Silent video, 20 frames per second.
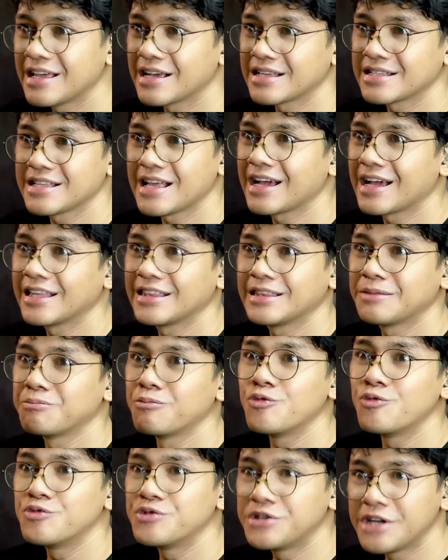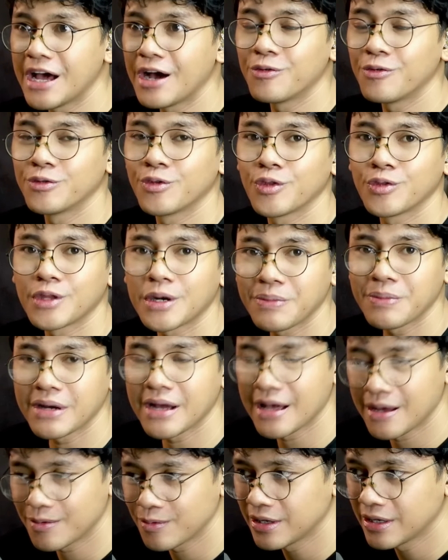yang sangat mudah untuk
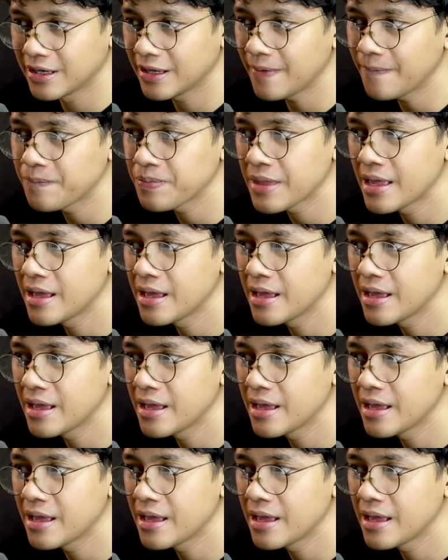terpengaruh ini,